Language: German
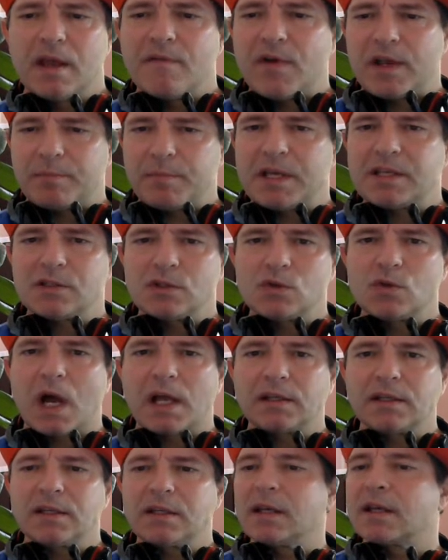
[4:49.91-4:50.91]
Wenn ich mir jetzt so, so
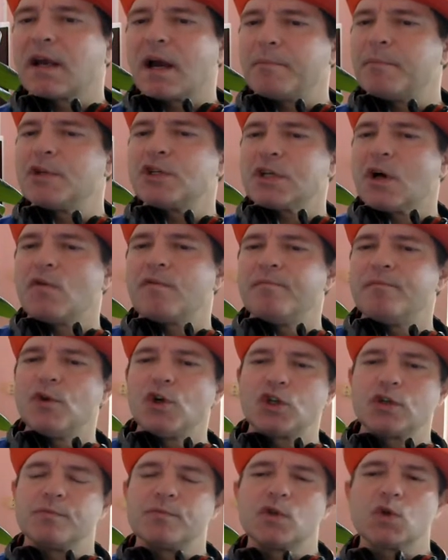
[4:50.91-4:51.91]
ankicke, kann mich ja auf dem
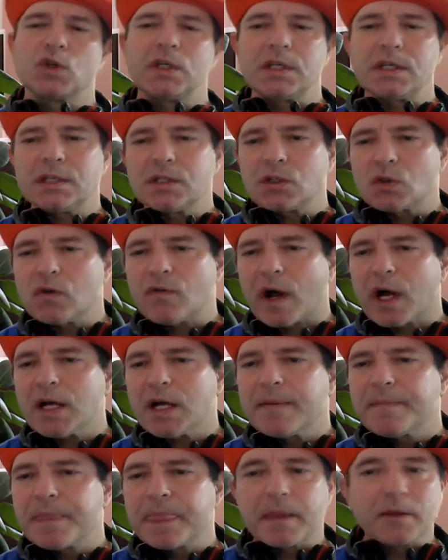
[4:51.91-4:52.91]
Bildschirm so kicken, so, wa?